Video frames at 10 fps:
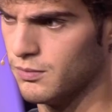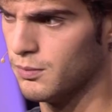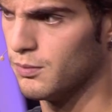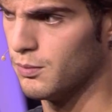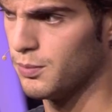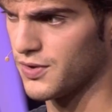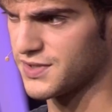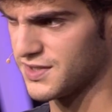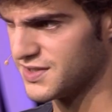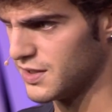un, un, po'
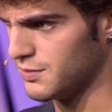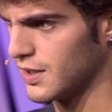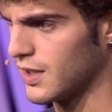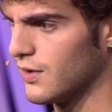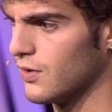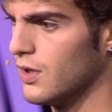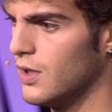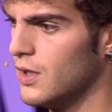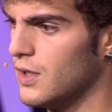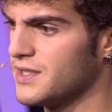sensibile che io
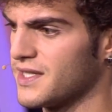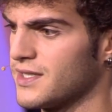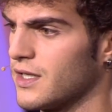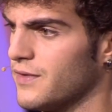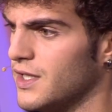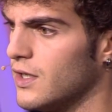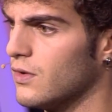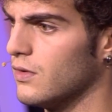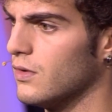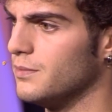stasera vi
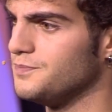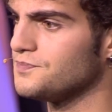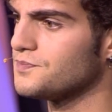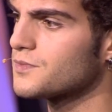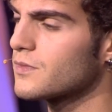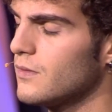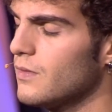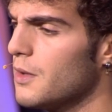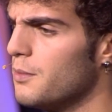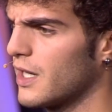dico
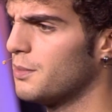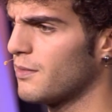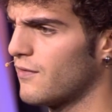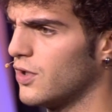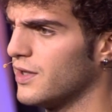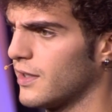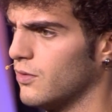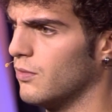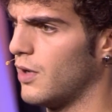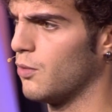per la prima volta, è un,